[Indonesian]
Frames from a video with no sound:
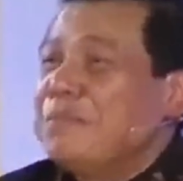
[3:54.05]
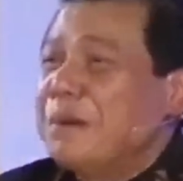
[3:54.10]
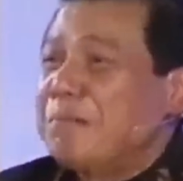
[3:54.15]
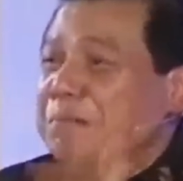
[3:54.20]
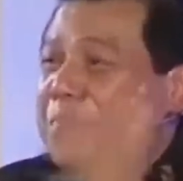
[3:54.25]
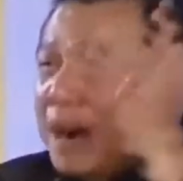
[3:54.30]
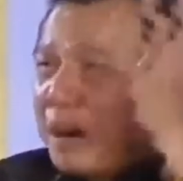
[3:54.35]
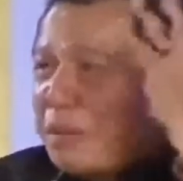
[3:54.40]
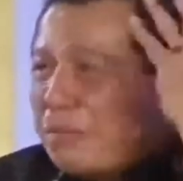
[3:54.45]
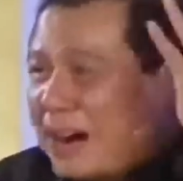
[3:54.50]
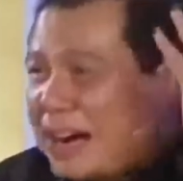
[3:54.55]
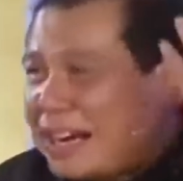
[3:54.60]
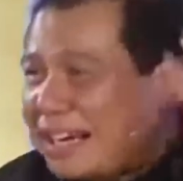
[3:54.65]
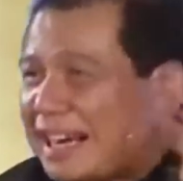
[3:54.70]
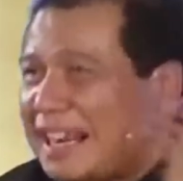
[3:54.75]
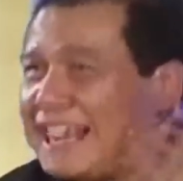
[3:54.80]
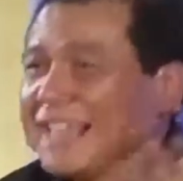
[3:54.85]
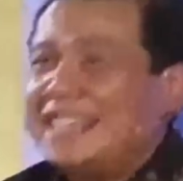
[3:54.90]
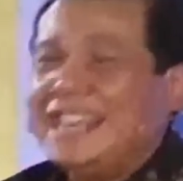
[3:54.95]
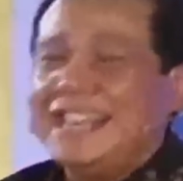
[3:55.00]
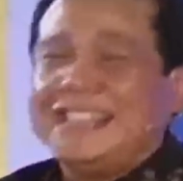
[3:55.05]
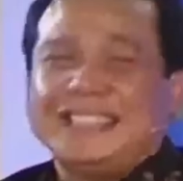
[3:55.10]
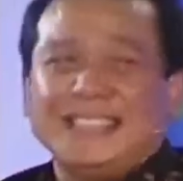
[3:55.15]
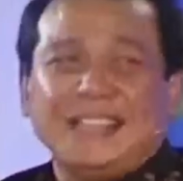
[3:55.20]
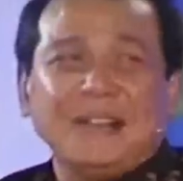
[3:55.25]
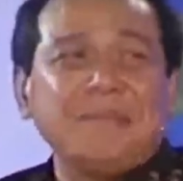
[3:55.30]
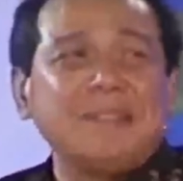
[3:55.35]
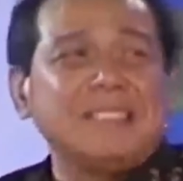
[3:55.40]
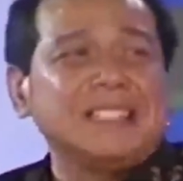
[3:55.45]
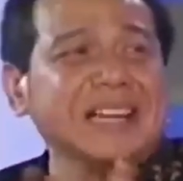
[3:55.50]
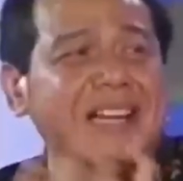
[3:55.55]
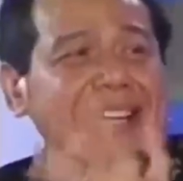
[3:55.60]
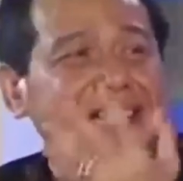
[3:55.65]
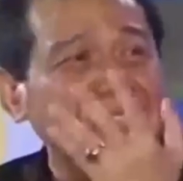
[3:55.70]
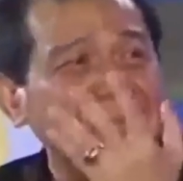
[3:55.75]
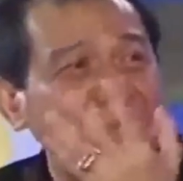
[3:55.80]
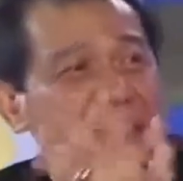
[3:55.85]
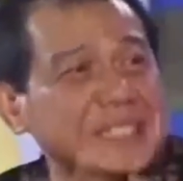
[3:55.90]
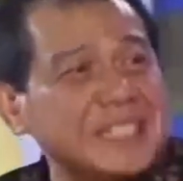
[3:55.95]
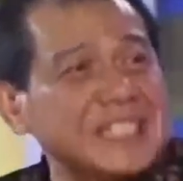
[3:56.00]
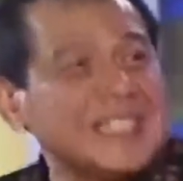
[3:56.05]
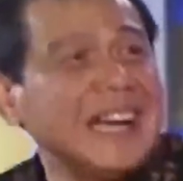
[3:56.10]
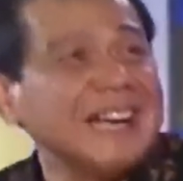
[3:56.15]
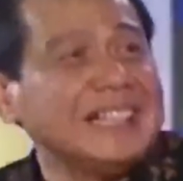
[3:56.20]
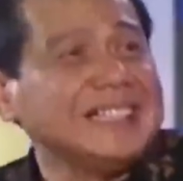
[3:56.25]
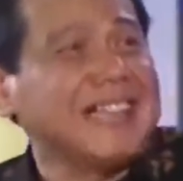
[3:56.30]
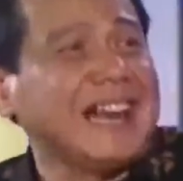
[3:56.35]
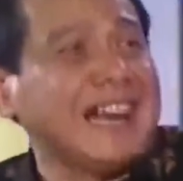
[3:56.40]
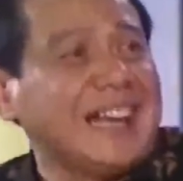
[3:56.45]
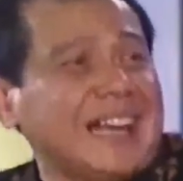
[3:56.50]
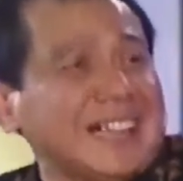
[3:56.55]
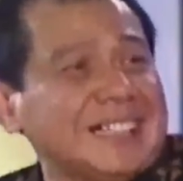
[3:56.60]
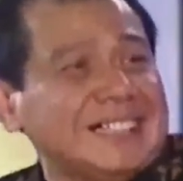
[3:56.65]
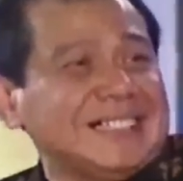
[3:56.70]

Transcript: membawa rakyatnya menjadi lebih sejahtera.